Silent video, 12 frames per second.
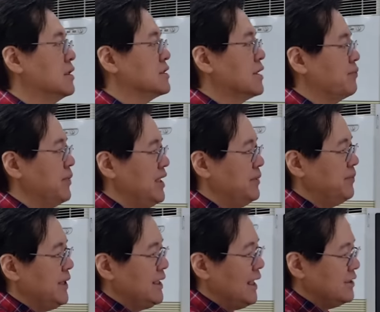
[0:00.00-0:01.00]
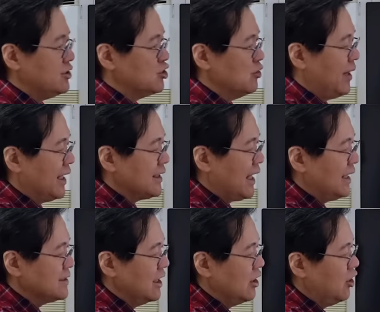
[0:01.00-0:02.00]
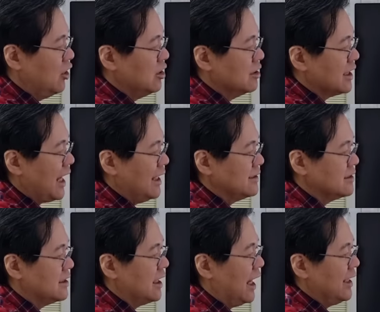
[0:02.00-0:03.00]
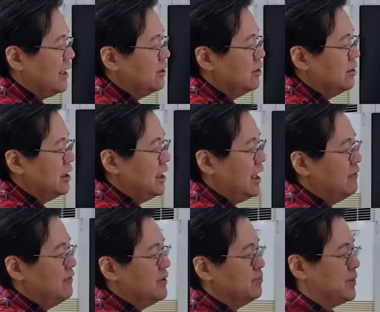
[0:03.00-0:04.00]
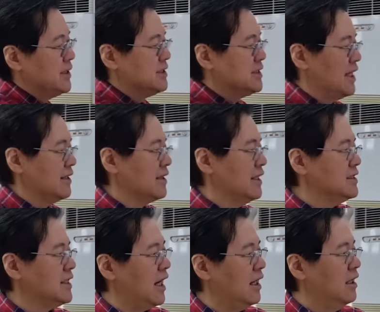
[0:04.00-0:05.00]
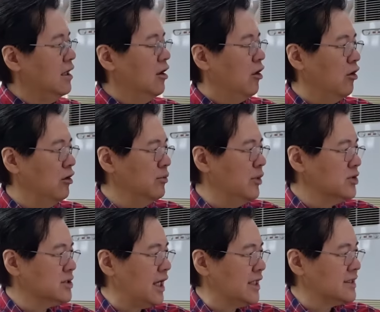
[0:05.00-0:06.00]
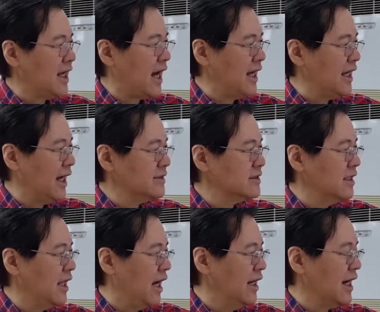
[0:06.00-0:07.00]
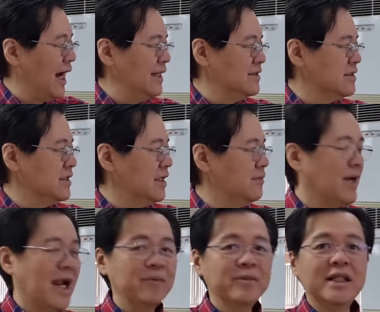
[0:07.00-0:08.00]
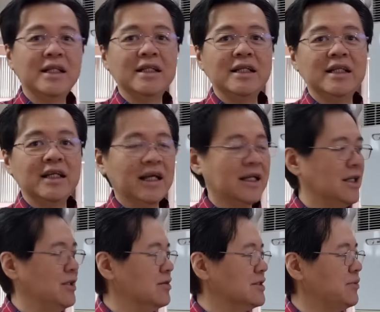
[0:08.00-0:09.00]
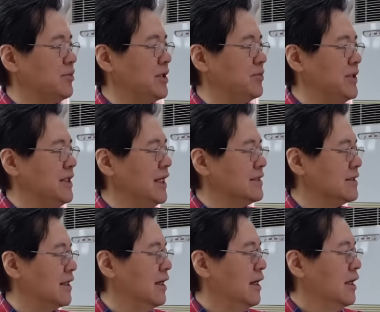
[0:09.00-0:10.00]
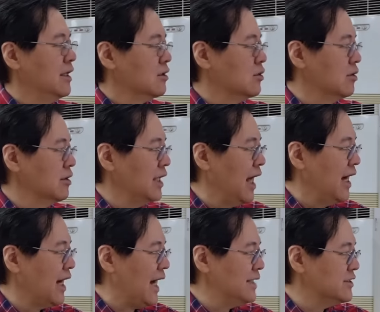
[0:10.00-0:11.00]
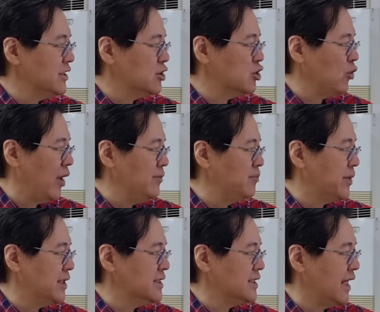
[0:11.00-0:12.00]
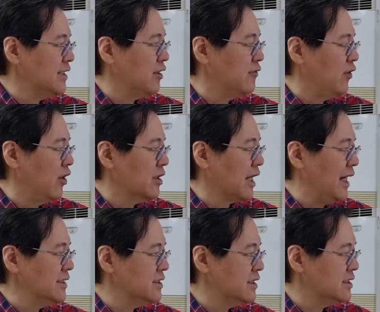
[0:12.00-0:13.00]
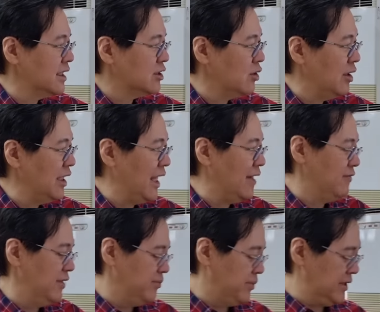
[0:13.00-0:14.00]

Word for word: Sa Pilipinas, tumataas ang colon cancer, ayan no, 11% na siya. Almost as high as lung cancer. Marami naninigarilyo sa Pilipinas. Eh. Kung lung cancer, 12% of all cancers, ito 11%.